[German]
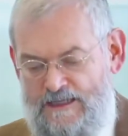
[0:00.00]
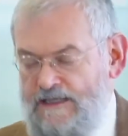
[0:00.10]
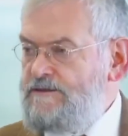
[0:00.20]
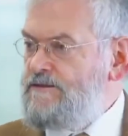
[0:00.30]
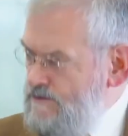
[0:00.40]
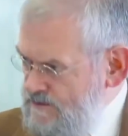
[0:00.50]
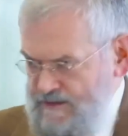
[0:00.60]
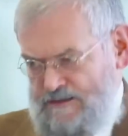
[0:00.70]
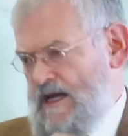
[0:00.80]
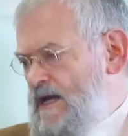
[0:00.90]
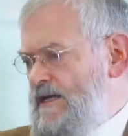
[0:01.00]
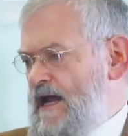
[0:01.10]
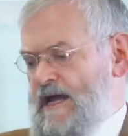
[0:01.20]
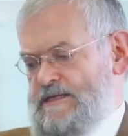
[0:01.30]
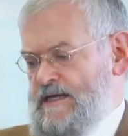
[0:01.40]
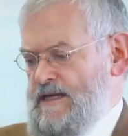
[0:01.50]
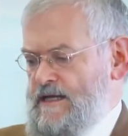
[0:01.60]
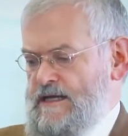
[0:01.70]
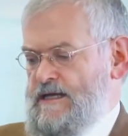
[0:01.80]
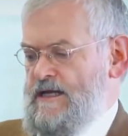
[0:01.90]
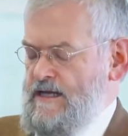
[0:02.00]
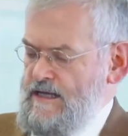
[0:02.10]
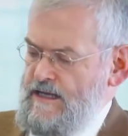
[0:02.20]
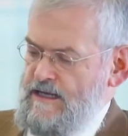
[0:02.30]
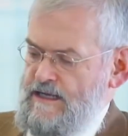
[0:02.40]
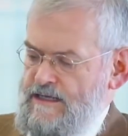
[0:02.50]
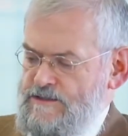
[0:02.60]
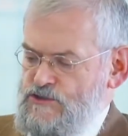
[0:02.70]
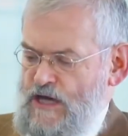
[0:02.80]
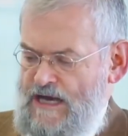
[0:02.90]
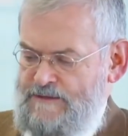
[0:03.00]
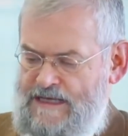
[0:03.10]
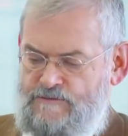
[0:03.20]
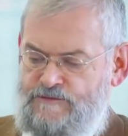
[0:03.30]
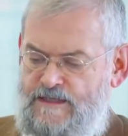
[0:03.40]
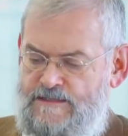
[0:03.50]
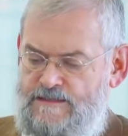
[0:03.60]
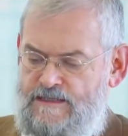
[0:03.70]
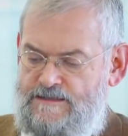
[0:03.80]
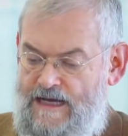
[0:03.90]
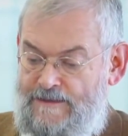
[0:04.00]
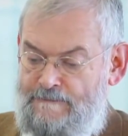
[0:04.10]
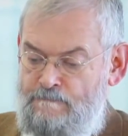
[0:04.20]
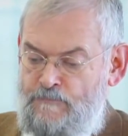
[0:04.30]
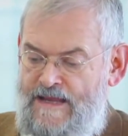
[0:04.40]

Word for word: ja? Und ein ein Scherbenhaufen ist da.